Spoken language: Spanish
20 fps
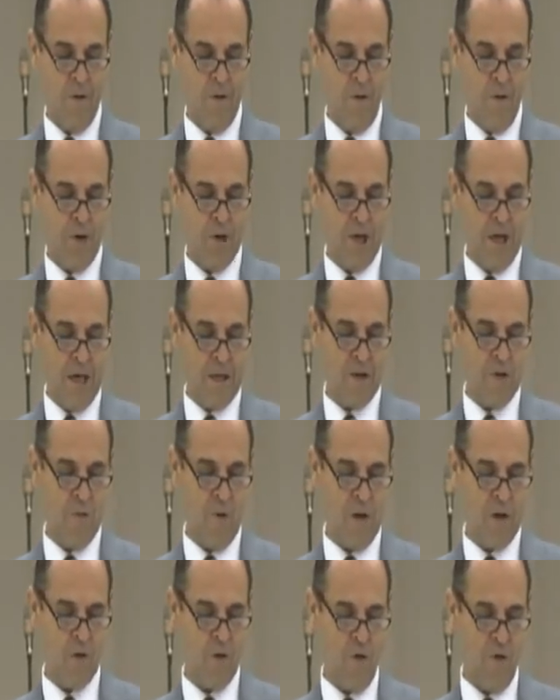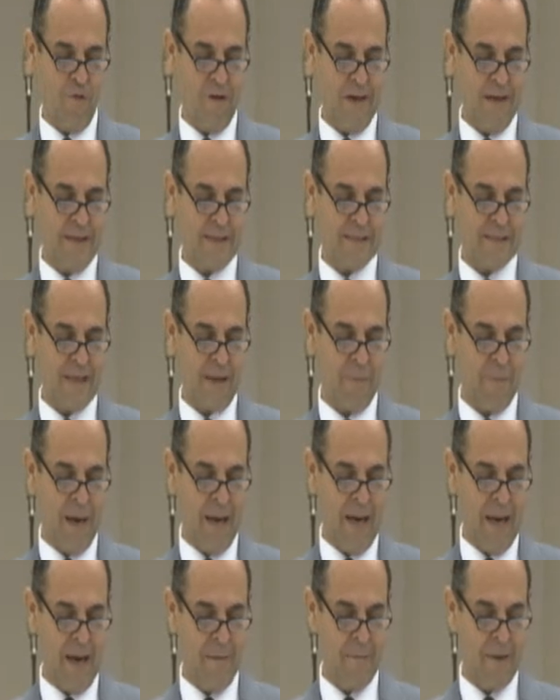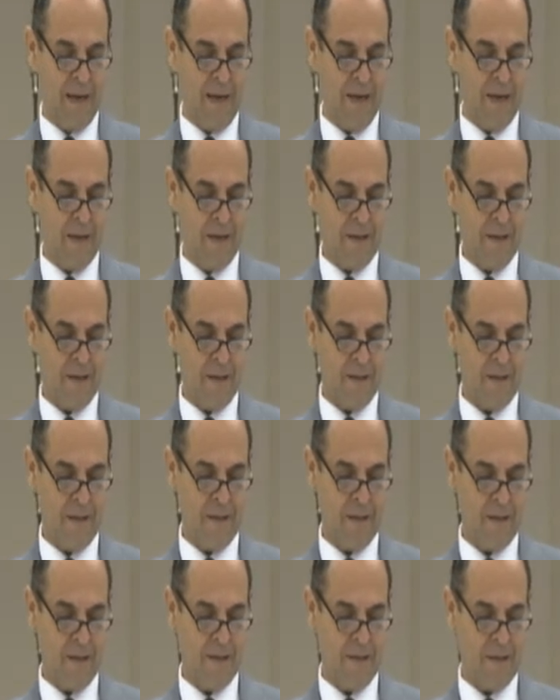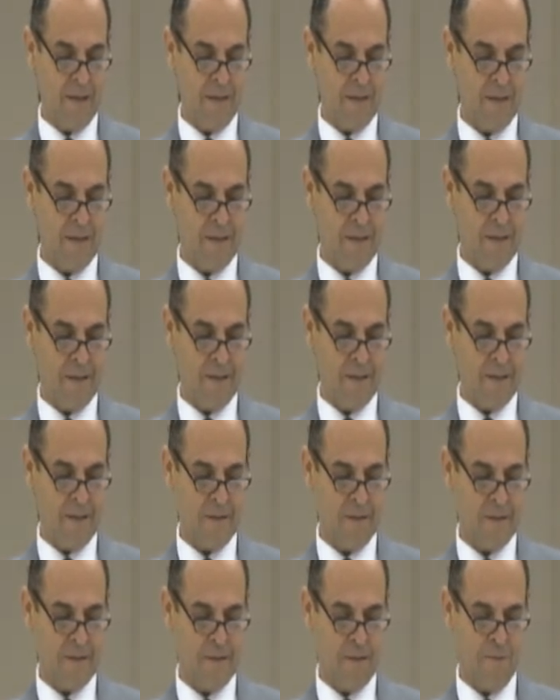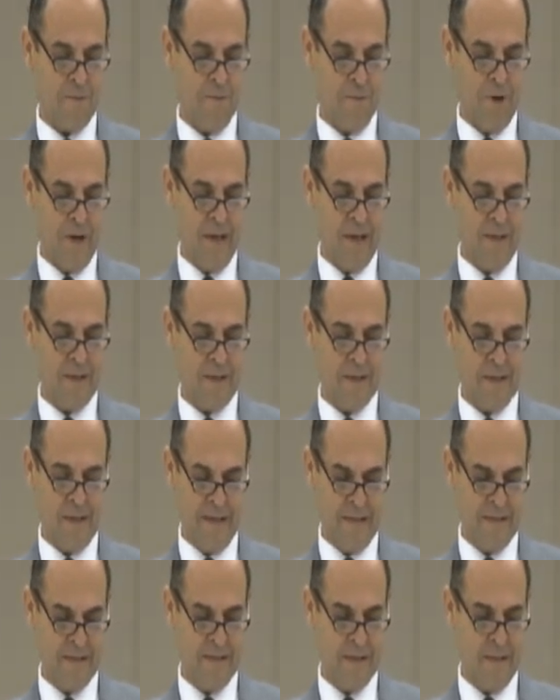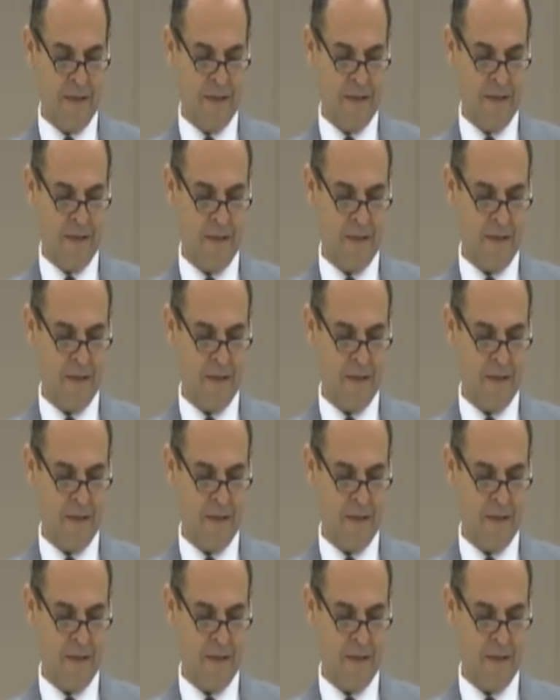Oyendo el joven esta palabra, se fue triste